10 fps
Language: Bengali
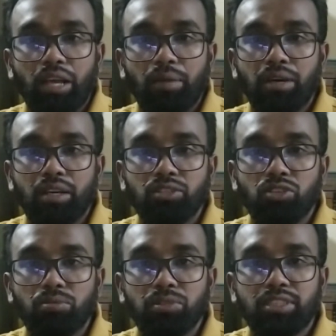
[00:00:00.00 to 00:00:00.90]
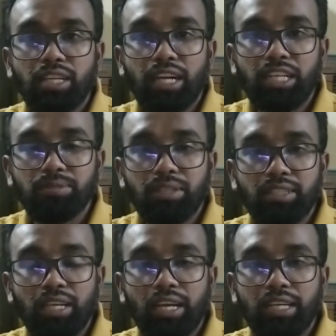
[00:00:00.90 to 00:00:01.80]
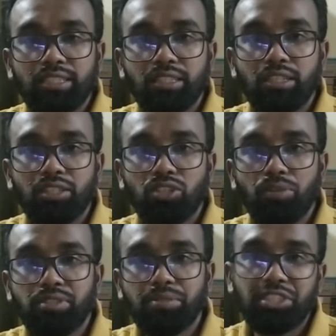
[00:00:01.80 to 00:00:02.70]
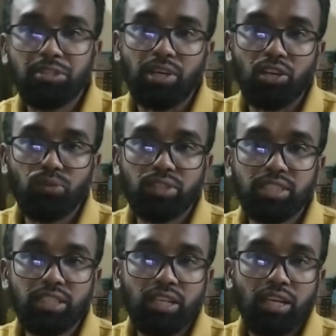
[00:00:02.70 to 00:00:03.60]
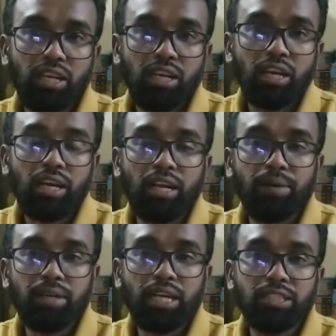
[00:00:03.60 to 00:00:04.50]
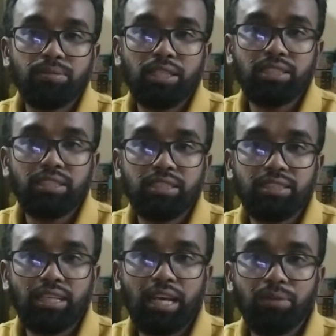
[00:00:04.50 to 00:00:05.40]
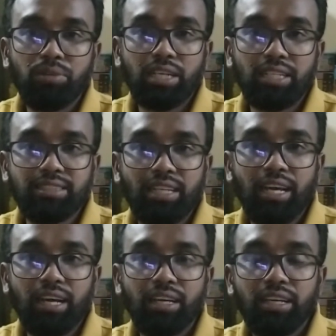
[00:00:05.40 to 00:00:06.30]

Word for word: আমার জন্মস্থান রাজবাড়ি জেলাকে সবচেয়ে বেশি ভালোবাসি কারণ আমার রাজবাড়ি জেলা এমন একটা জেলা